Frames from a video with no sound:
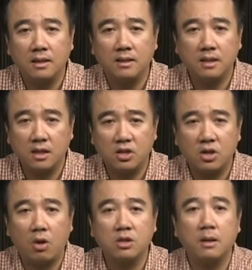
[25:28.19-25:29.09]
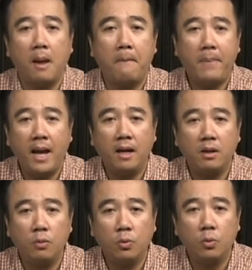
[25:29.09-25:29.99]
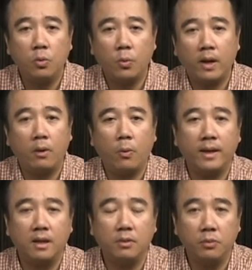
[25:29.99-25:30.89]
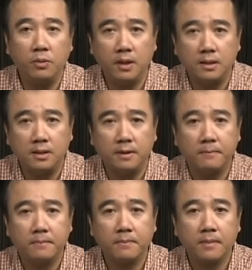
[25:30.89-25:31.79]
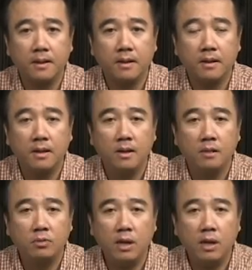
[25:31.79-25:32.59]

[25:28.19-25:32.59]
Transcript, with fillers: 这个时候是被掳归回的逾越节。最